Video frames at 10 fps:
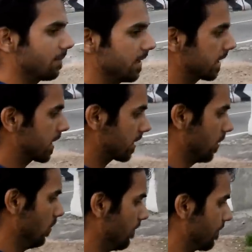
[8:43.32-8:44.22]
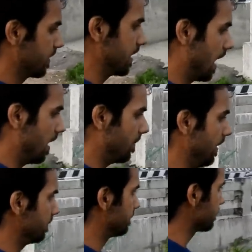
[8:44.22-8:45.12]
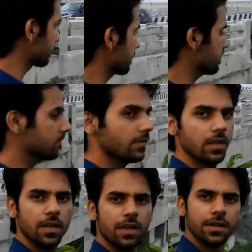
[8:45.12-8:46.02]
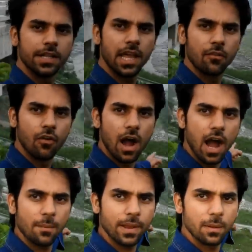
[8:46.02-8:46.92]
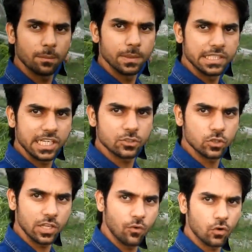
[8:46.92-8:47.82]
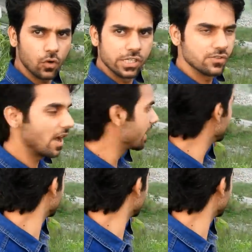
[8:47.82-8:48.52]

ये आप देख सकते हो यहाँ पे ठीक है वहाँ पे हम नीचे जो थे फ़ोटो खिंचवा रहे